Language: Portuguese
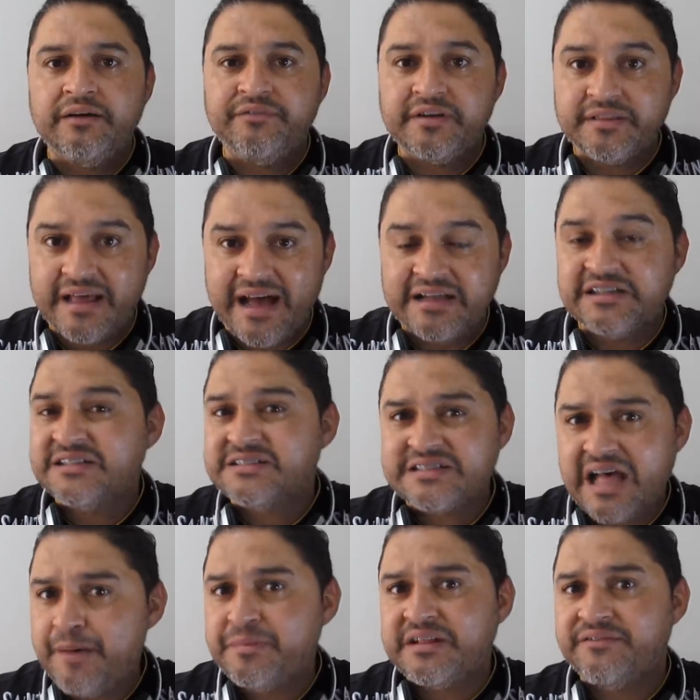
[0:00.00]
a verdade, já
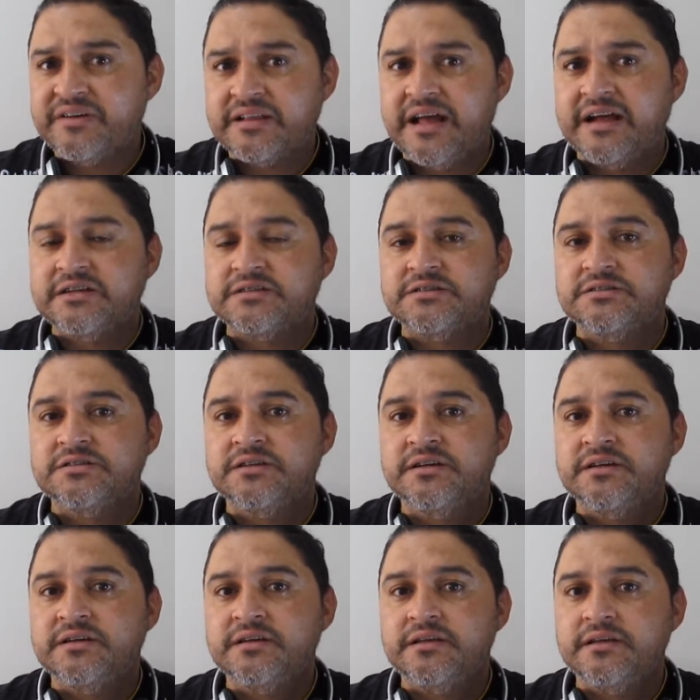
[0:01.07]
sabem da verdade.
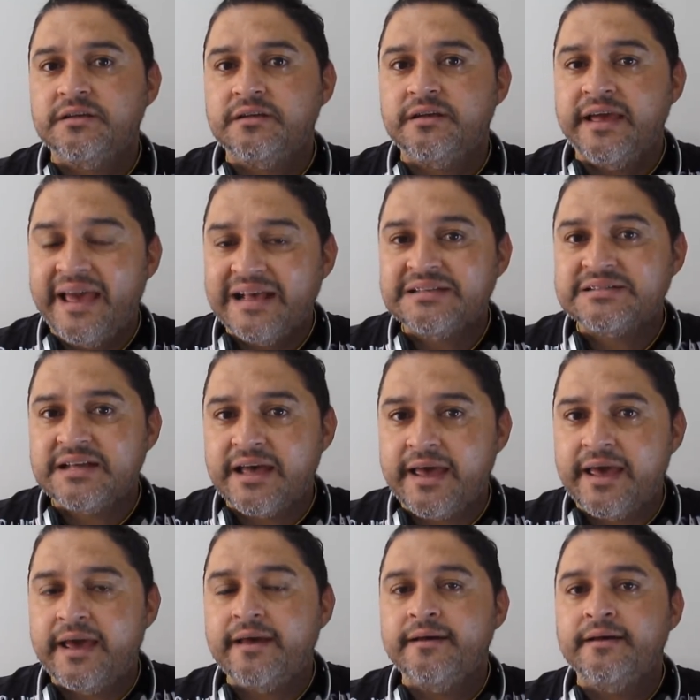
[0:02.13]
Essa
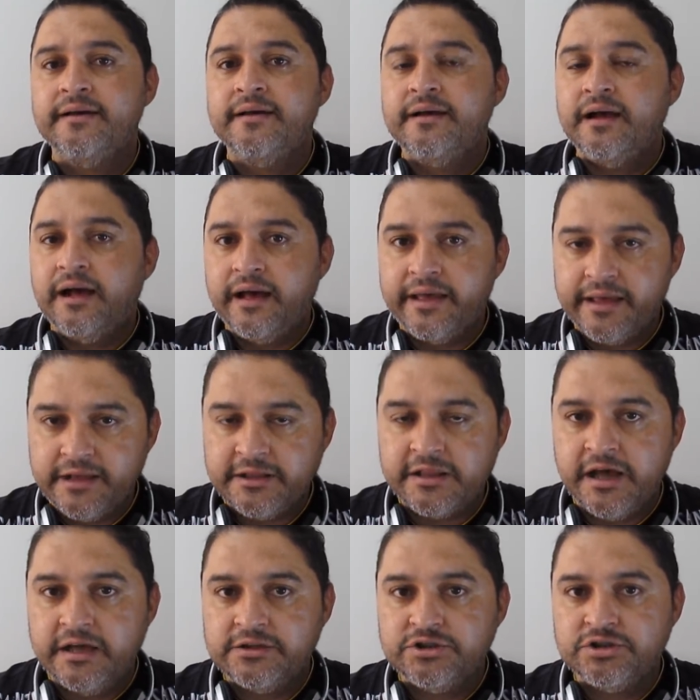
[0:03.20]
é a
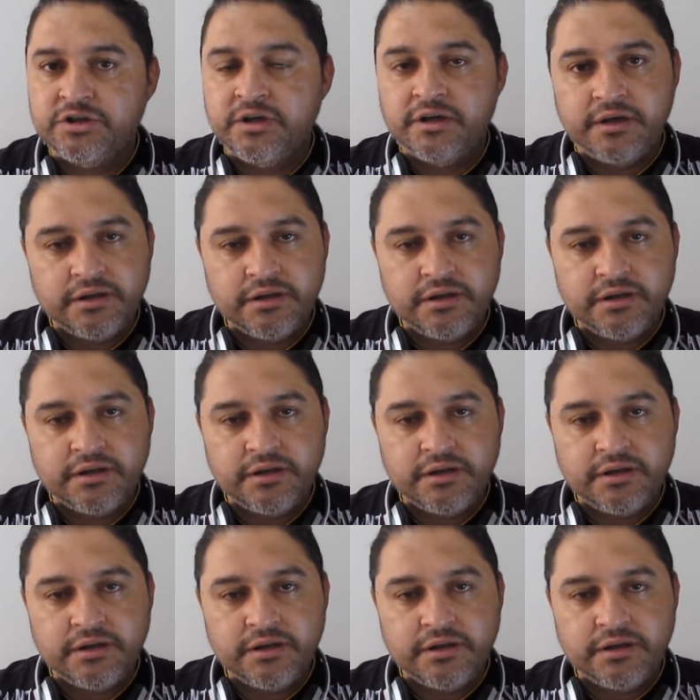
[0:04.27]
realidade.